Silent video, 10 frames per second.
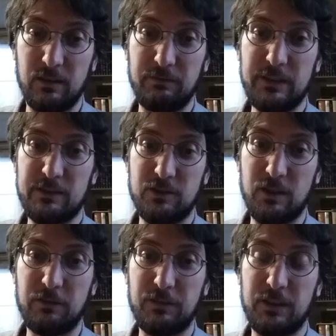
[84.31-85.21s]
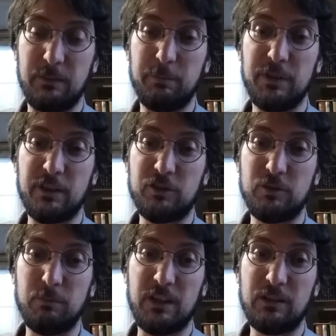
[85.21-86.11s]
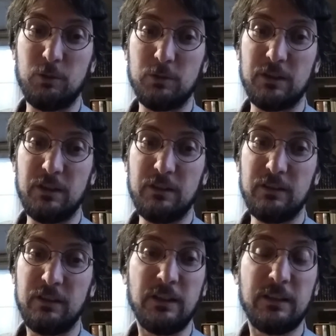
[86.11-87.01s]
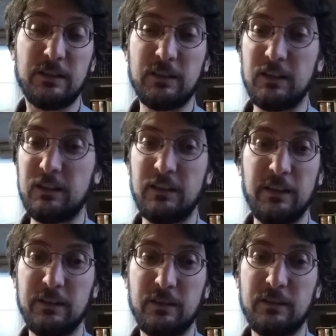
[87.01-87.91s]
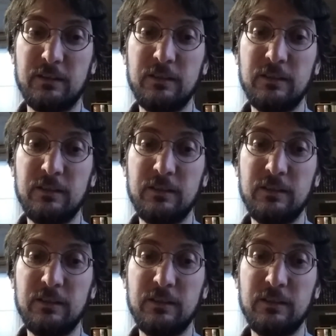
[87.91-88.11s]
der wissenschaftlich-empirischen Methode nicht geklärt,